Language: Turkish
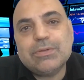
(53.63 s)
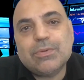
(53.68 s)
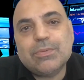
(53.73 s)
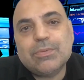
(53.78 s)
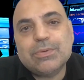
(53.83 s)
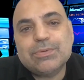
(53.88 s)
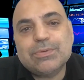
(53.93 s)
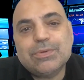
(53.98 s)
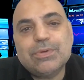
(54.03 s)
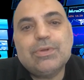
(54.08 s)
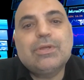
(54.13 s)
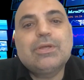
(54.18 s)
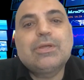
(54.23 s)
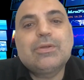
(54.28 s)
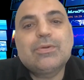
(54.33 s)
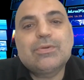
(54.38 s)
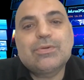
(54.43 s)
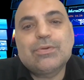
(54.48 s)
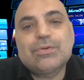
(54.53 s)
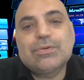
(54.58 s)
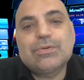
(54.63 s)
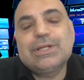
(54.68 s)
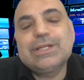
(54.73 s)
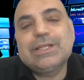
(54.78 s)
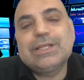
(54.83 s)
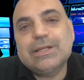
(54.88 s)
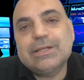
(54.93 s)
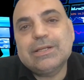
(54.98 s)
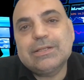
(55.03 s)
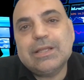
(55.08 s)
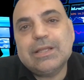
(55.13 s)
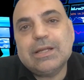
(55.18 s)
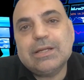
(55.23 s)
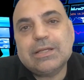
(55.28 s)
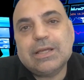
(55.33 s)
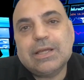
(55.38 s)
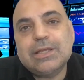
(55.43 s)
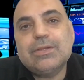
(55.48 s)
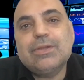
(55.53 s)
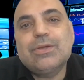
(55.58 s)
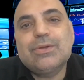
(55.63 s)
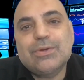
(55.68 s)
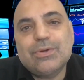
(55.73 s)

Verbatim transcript: robotu soruları yanıtlarken